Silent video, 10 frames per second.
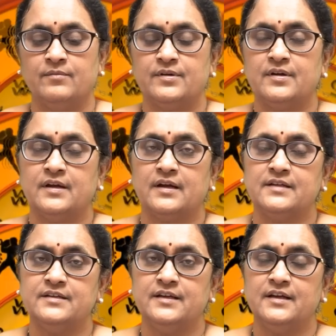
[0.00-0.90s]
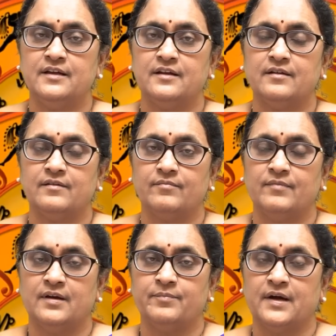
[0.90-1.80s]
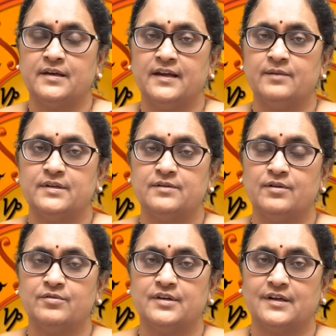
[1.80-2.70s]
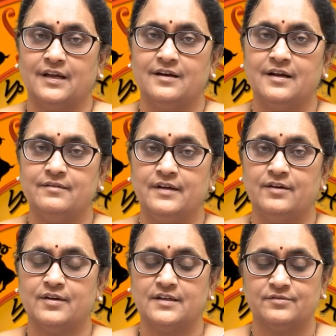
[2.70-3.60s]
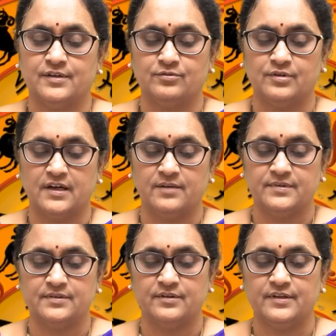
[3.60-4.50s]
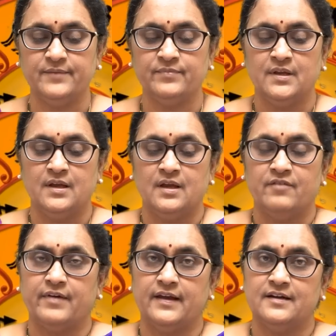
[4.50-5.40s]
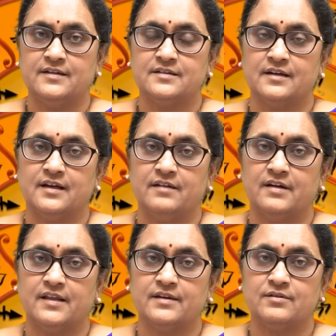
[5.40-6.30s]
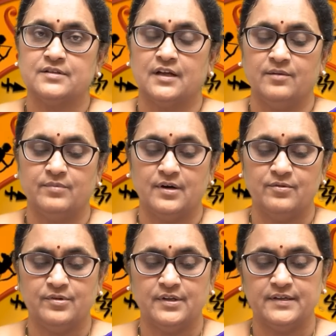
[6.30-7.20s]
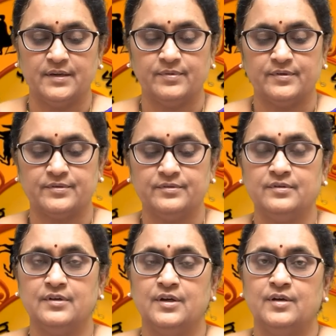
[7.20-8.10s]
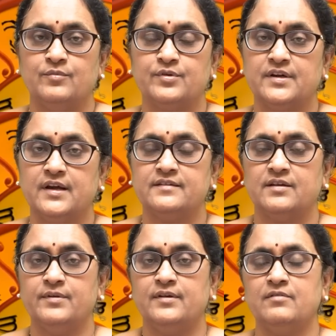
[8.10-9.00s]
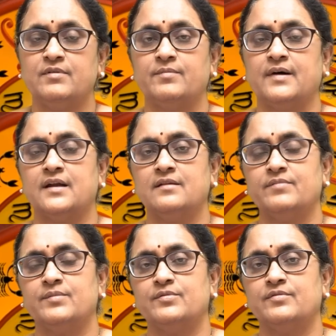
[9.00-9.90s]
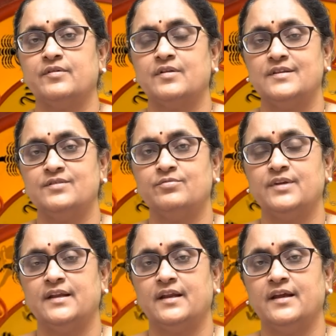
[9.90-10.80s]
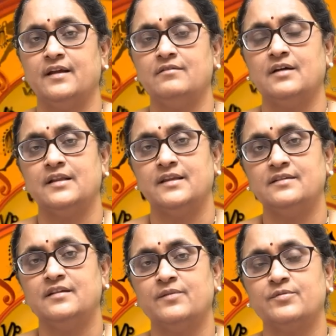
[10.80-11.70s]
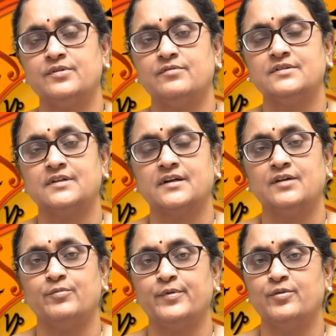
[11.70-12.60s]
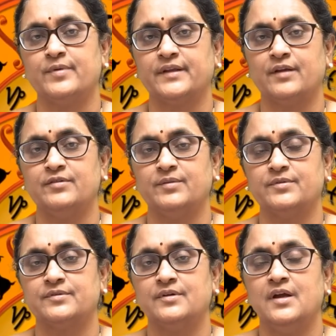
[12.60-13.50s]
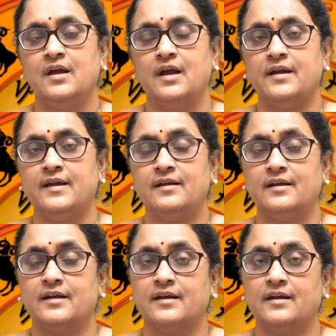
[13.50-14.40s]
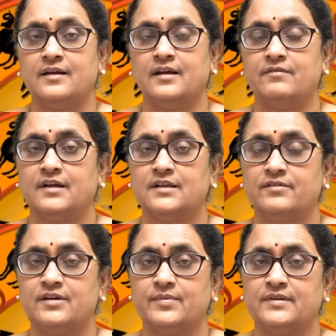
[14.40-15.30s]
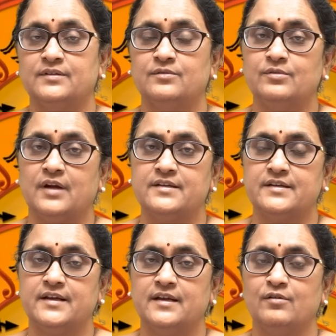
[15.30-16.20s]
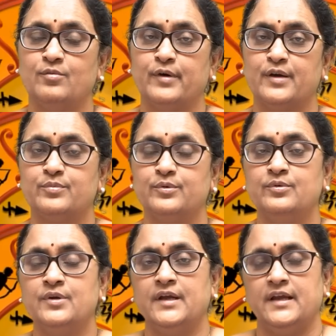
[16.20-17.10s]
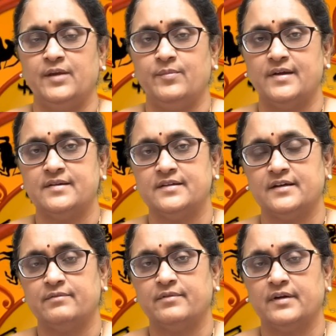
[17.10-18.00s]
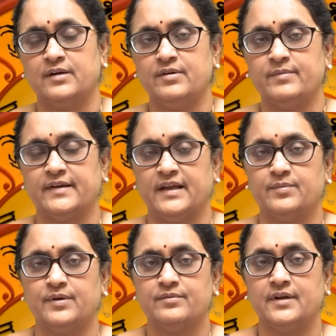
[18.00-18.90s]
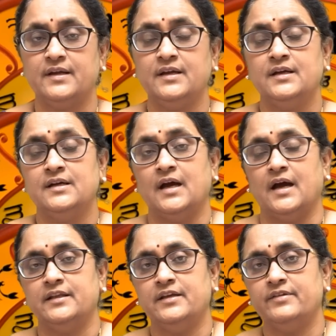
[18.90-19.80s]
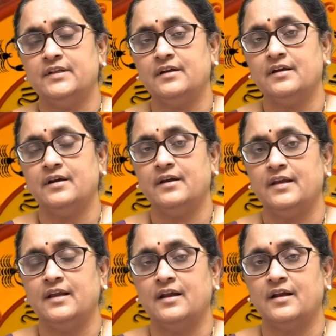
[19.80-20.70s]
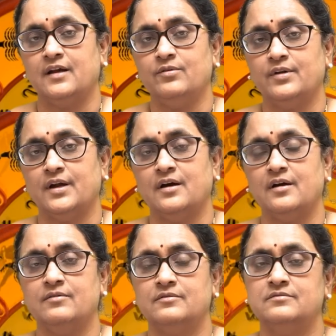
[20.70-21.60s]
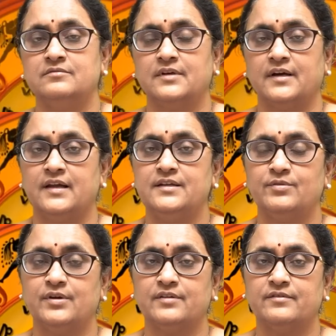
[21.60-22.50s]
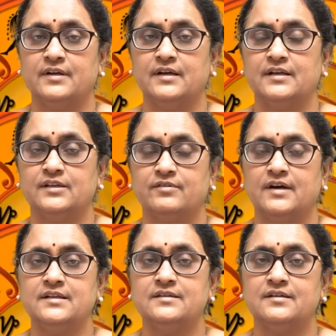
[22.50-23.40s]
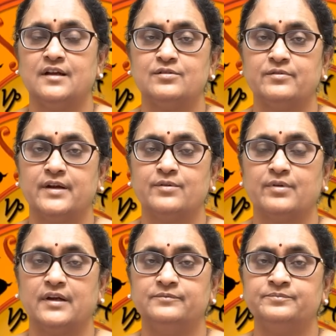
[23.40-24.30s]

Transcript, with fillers: ముఖ్యంగా రాజకీయ మా పార్టీల మధ్య కూడా కొంచెం కలహాలు ఉండే అవకాశం కూడా ఎక్కువగా కనిపిస్తోంది ఫైనాన్స్ రంగాల వాళ్ళందరూ కూడా చాలా బాగుంటుందని చెప్పవచ్చు ముఖ్యంగా ఈ సమయంలో మన భారత ప్రభుత్వం ఏమైనా తీసుకుంటే నిర్ణయాలు ఆ దేశాభివృద్ధి కూడా చక్కగా ఉపయోగపడతాయని చెప్పవచ్చు అంటే ఇలా రకరకాల వాతావరణ పరిస్థితులు రాజకీయాల్లో మార్పులు ఈ మేష సంక్రమణ వల్ల కూడా మనకు ఏర్పడుతున్నాయి అదేవిధంగా ఇలా నాలుగు గ్రహాలు కలిసి ఉండటం వలన ద్వాదశ రాశుల వారికి కూడా